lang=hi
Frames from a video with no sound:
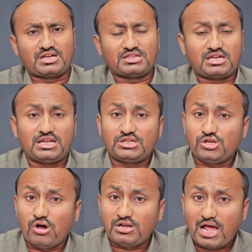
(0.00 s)
शिरकत कर रहे थे
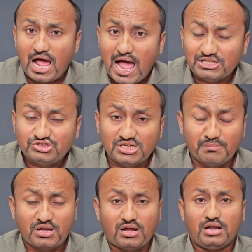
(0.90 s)
और आज
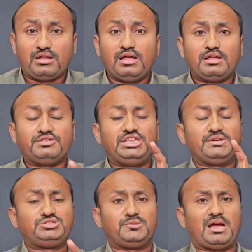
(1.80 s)
जब कल
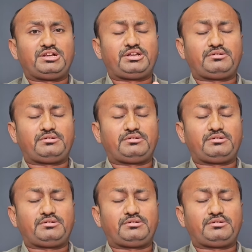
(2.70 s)
देवजी भाई